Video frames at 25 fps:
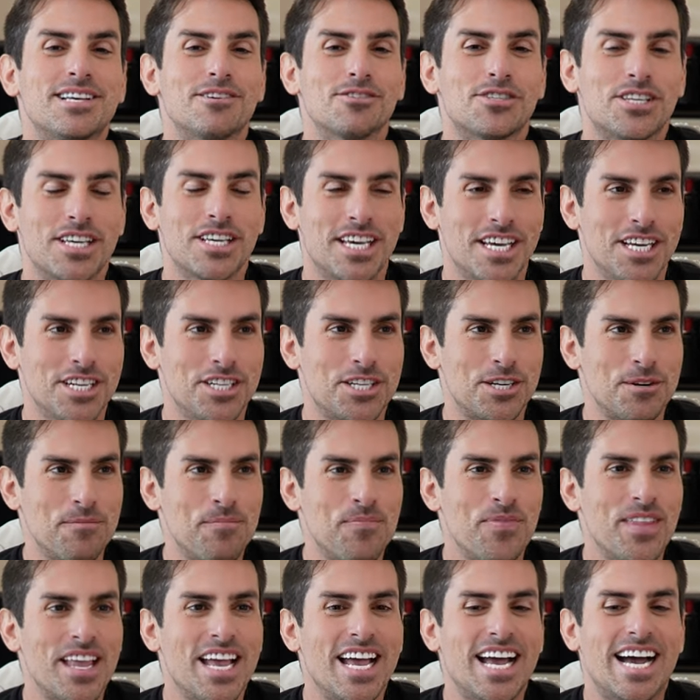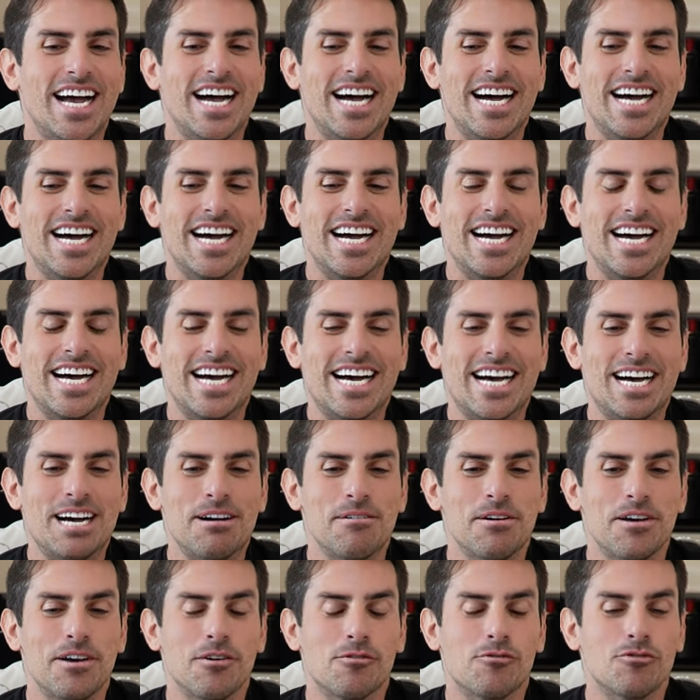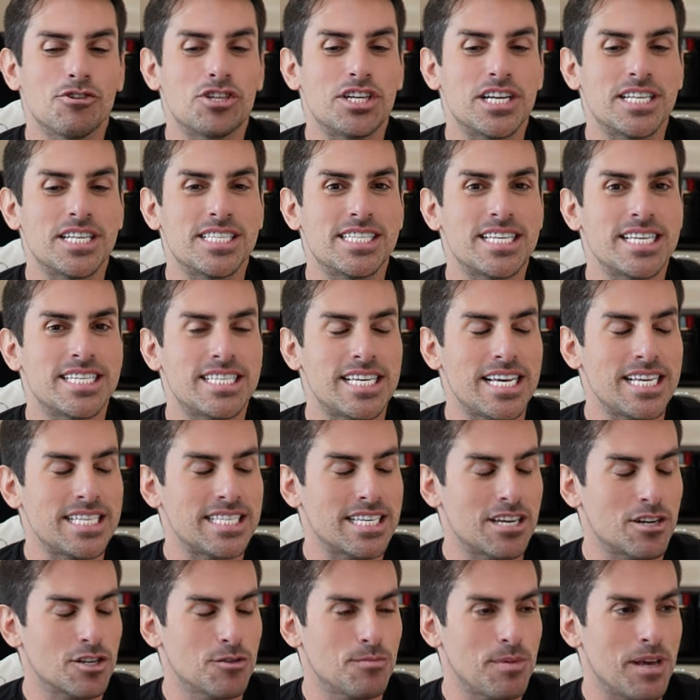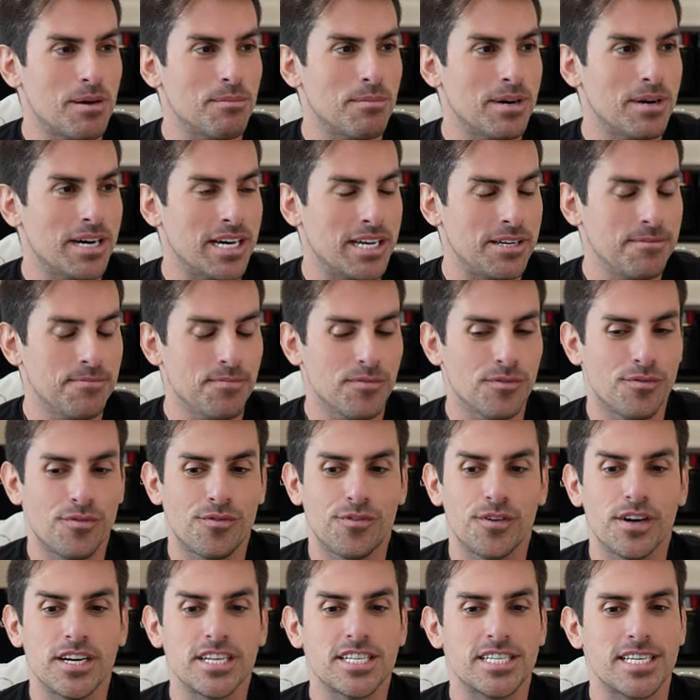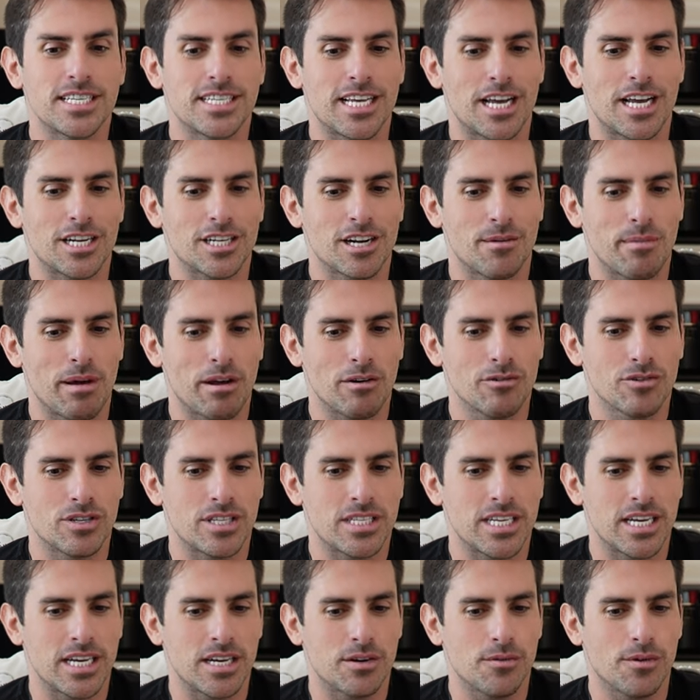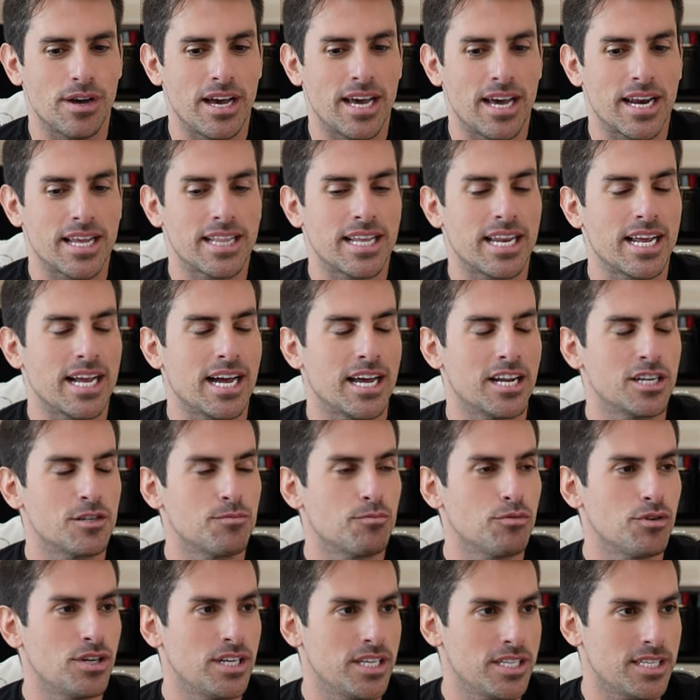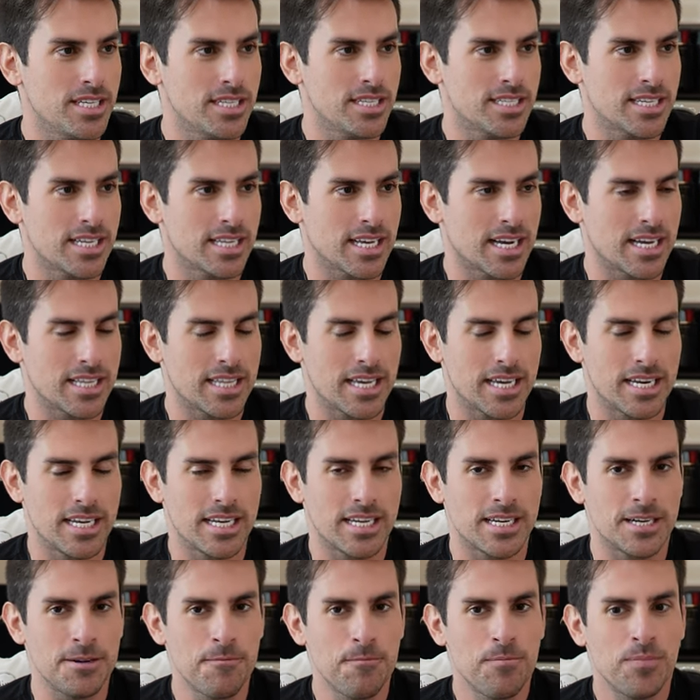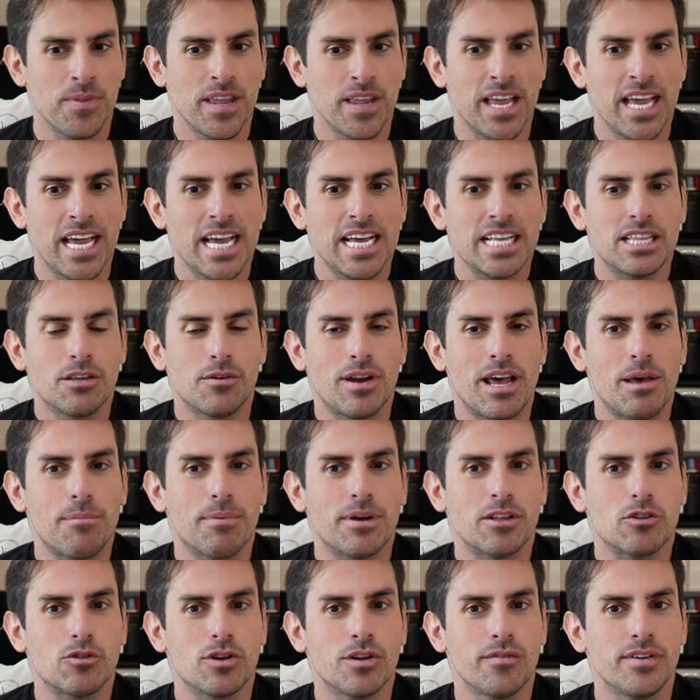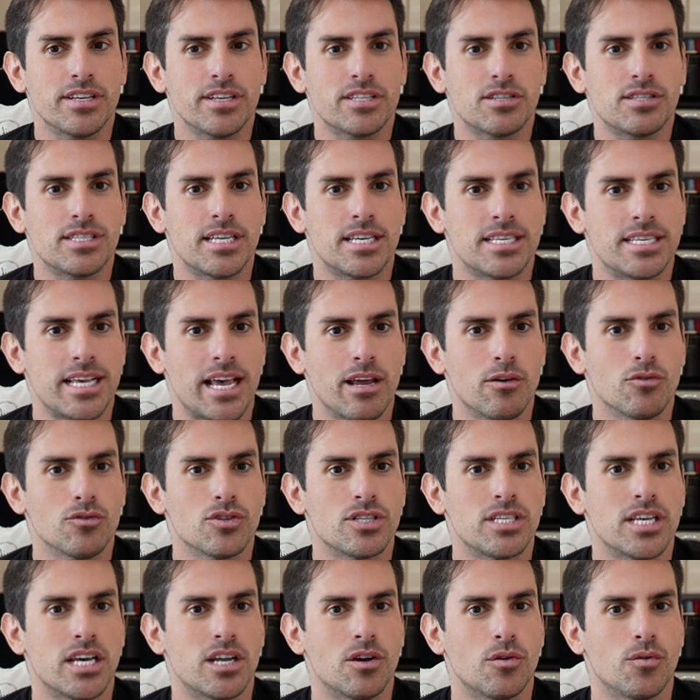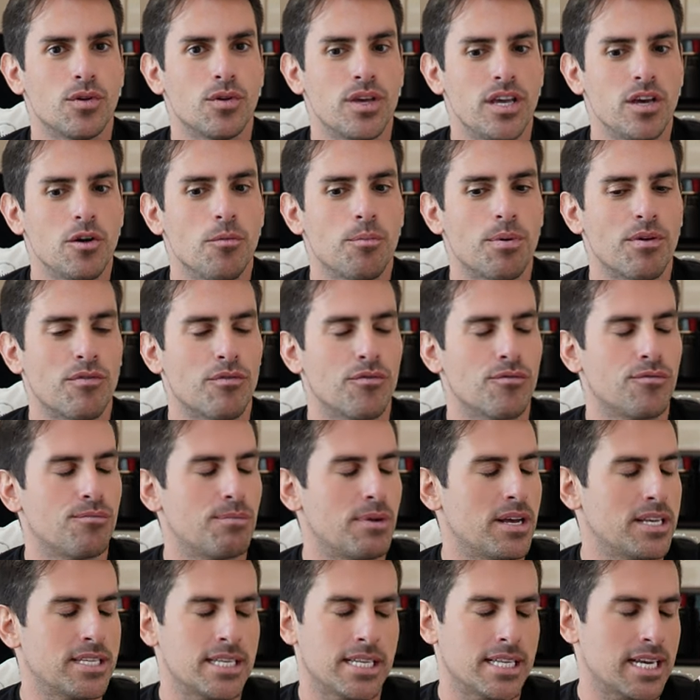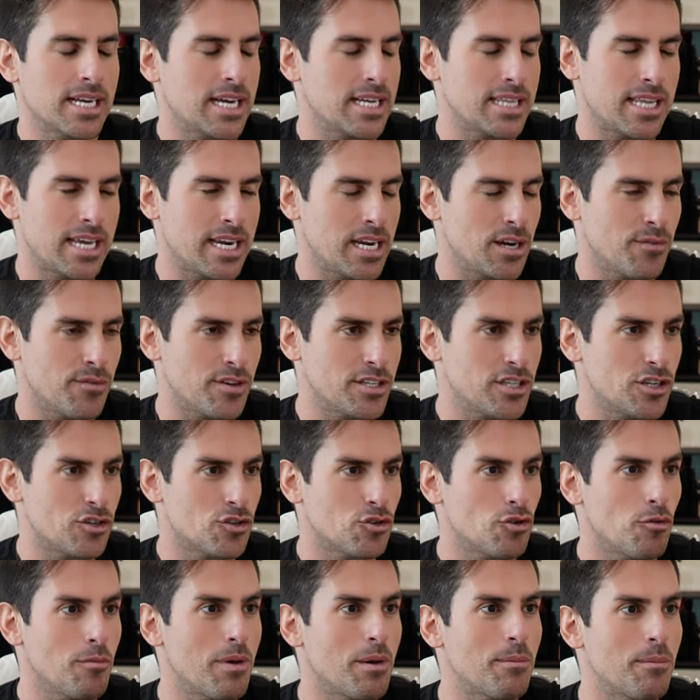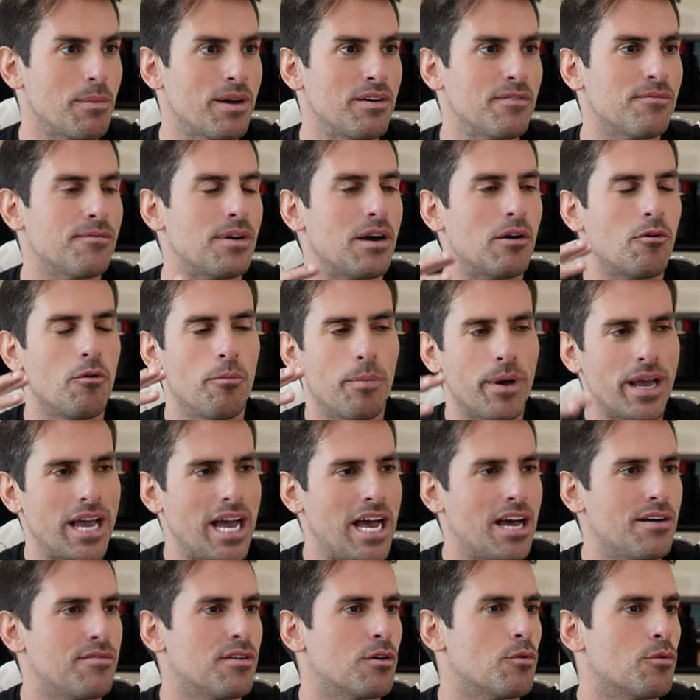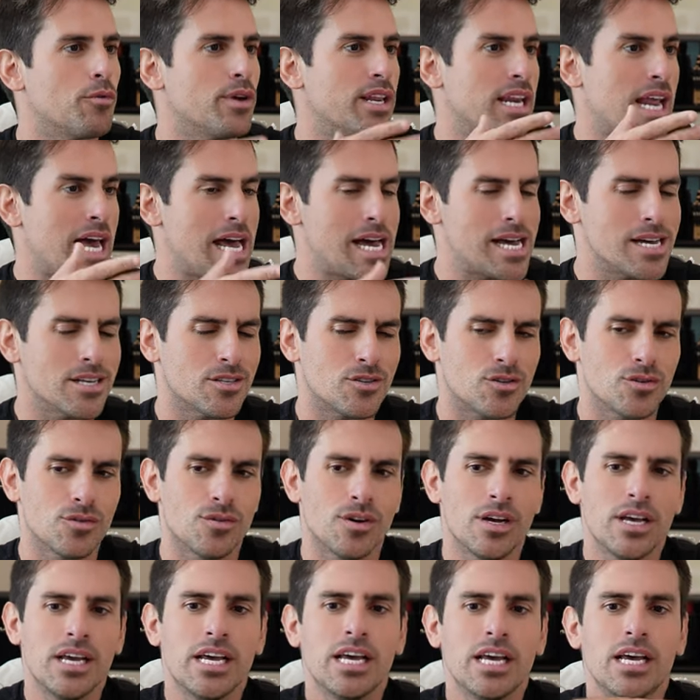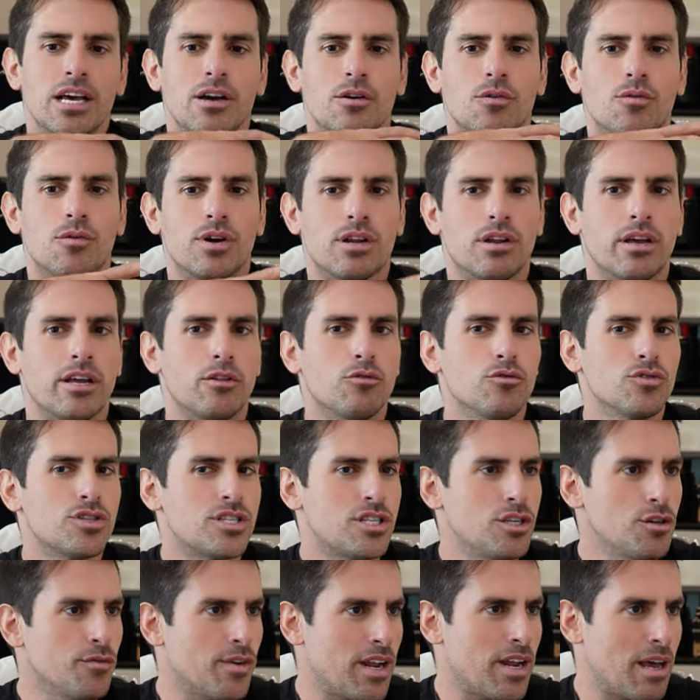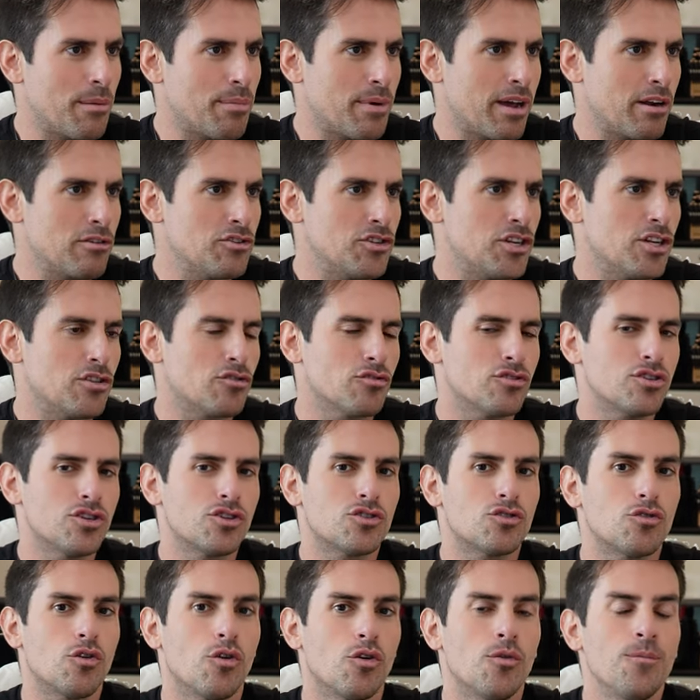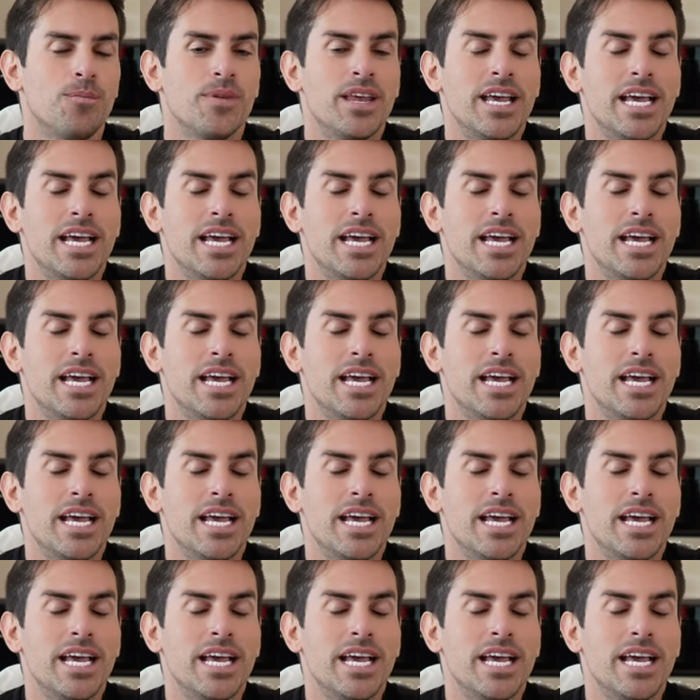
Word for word: é o seguinte, a... eu quando tinha 16 anos, minha mãe, fã de Zezé de Camargo e Luciano, era delegada de polícia em Santa Catarina. Então na época, toda vez que Zezé e Luciano iam pra, pra Santa Catarina fazer show, minha mãe acompanhava com o Inácio, com o Edu Silva, na época era diretor de show. É.